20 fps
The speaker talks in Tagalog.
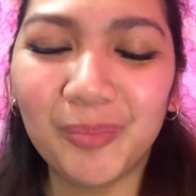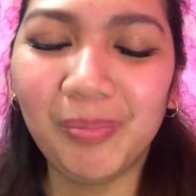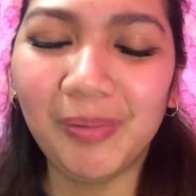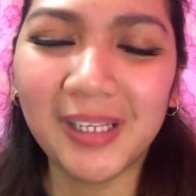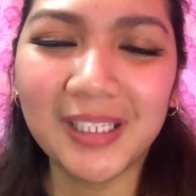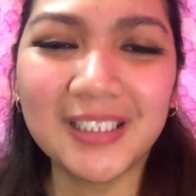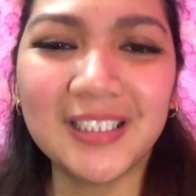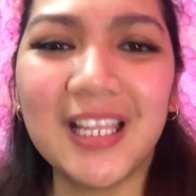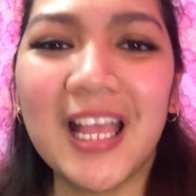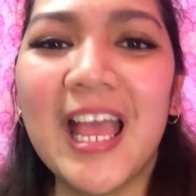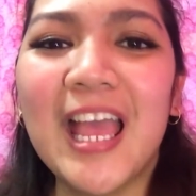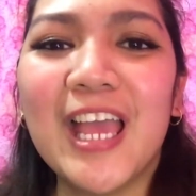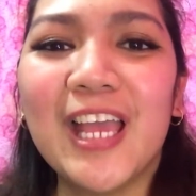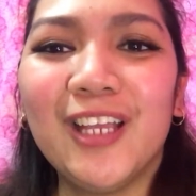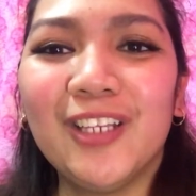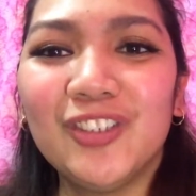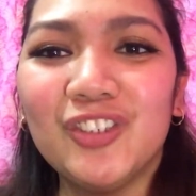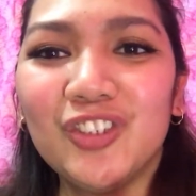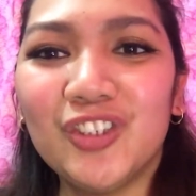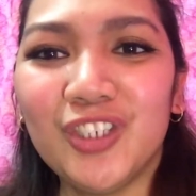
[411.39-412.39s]
please
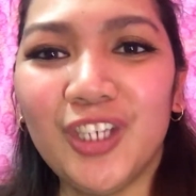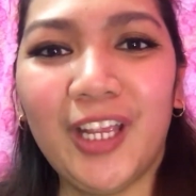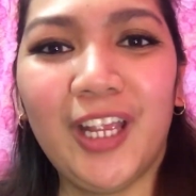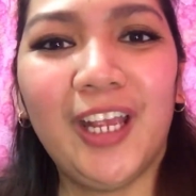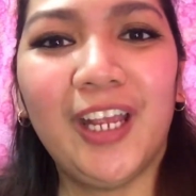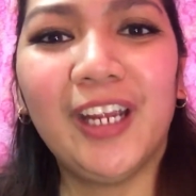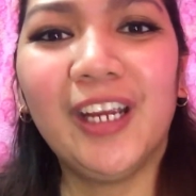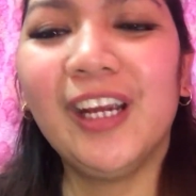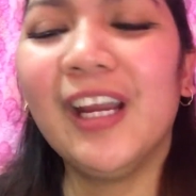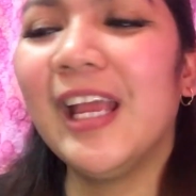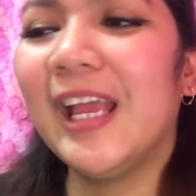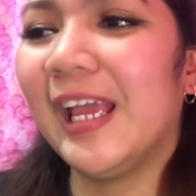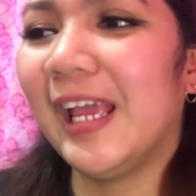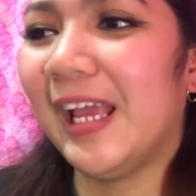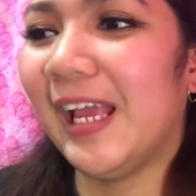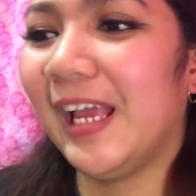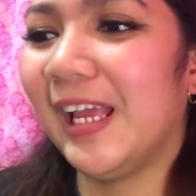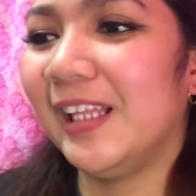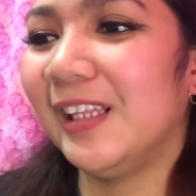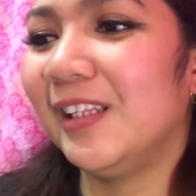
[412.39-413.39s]
share
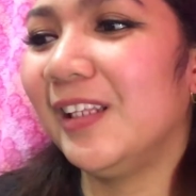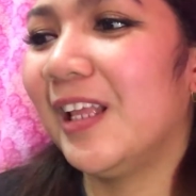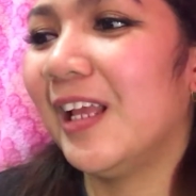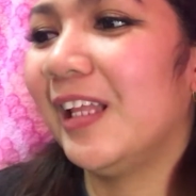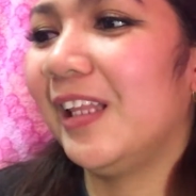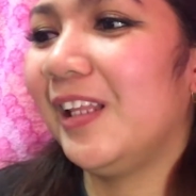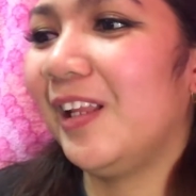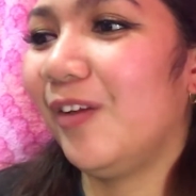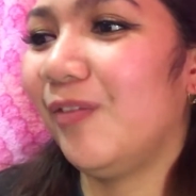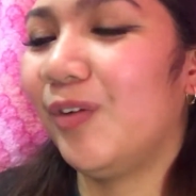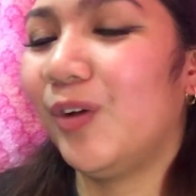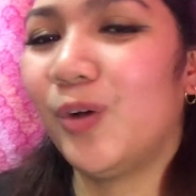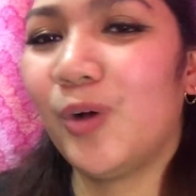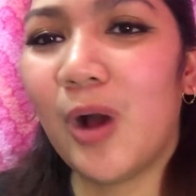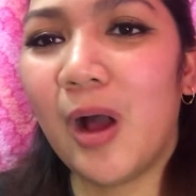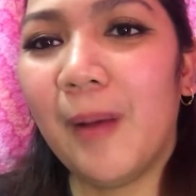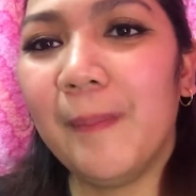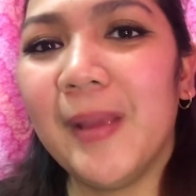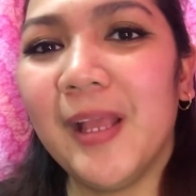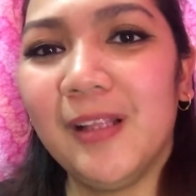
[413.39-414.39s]
and leave a
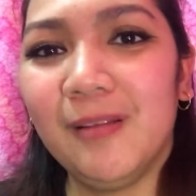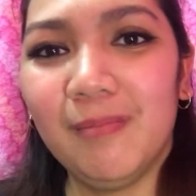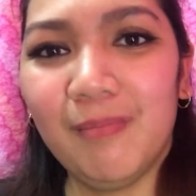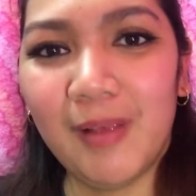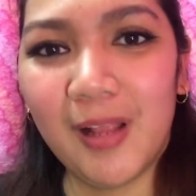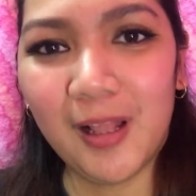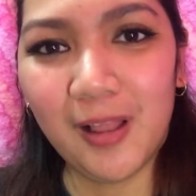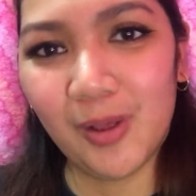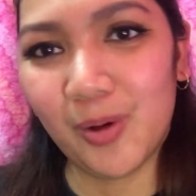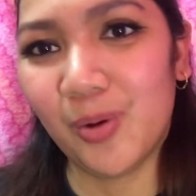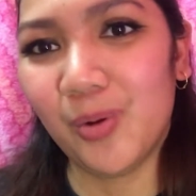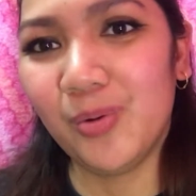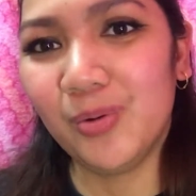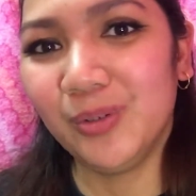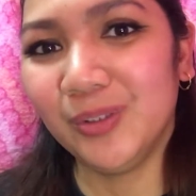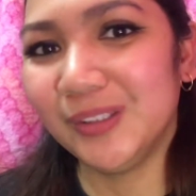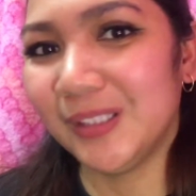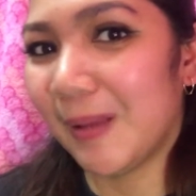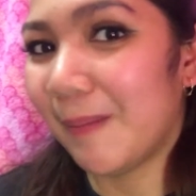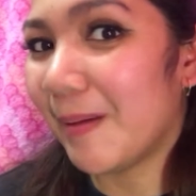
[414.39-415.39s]
comment below
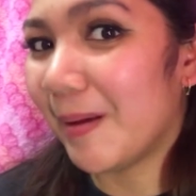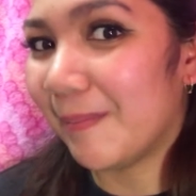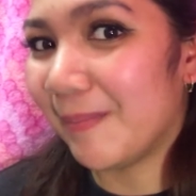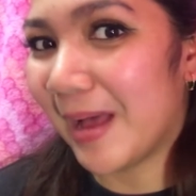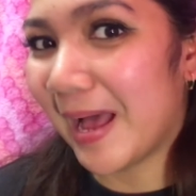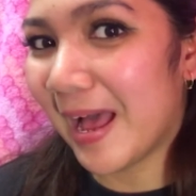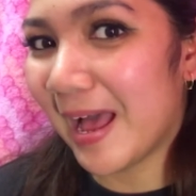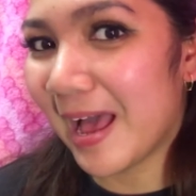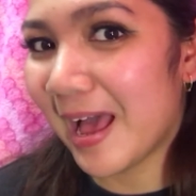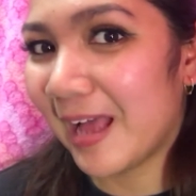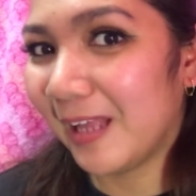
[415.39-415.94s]
sa baba.